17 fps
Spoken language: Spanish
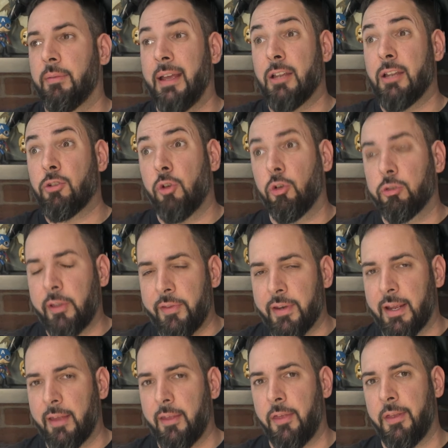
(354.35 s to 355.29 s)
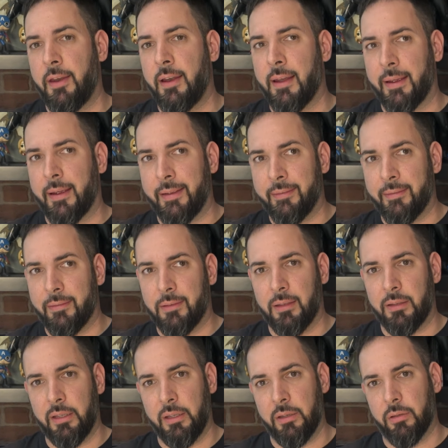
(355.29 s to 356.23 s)
Eso lo tendría que decir la
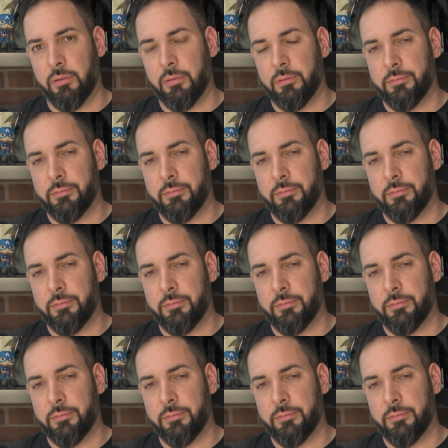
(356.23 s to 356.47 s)
gente, tío.